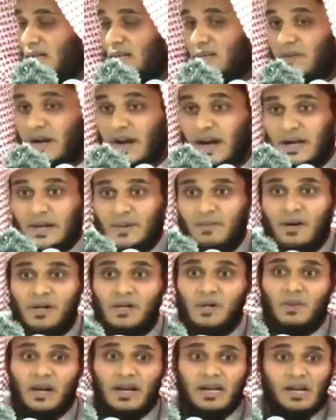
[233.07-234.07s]
இது
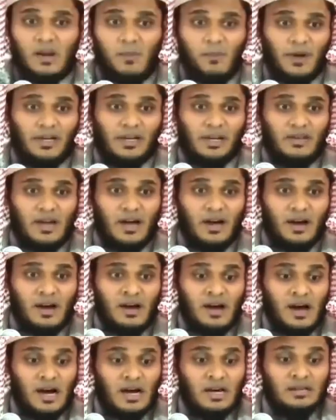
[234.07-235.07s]
வேண்டுமென்று மறைக்கப்பட்டதா
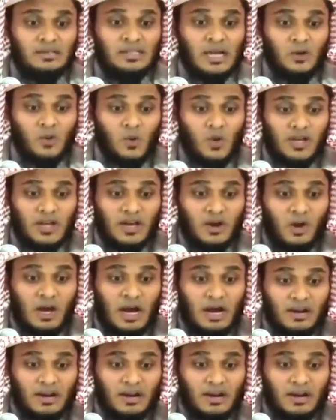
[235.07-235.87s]
அல்லது தன்னுடைய